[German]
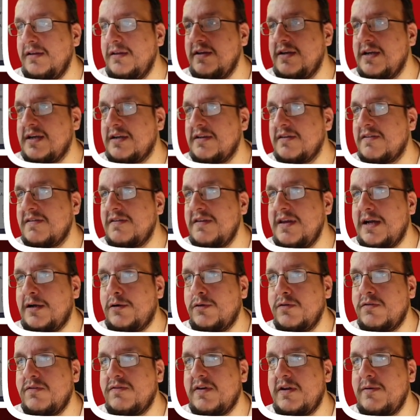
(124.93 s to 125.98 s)
die ganzen
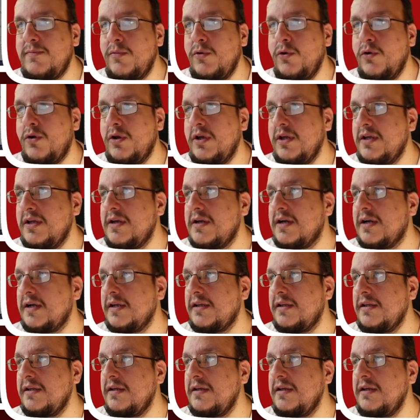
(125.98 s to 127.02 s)

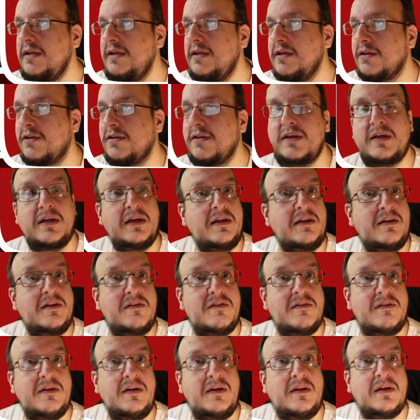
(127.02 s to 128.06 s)
Auswahlmöglichkeiten, die hier drin
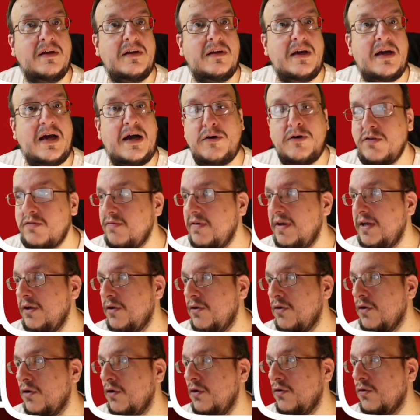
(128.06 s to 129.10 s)
sind, äh, auswählen
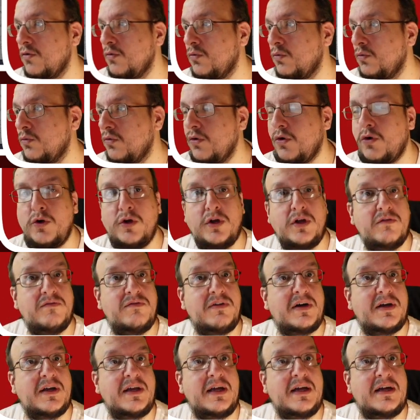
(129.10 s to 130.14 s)
könnt und eure
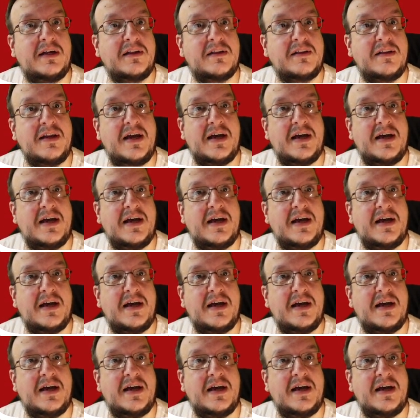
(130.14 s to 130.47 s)
Varianten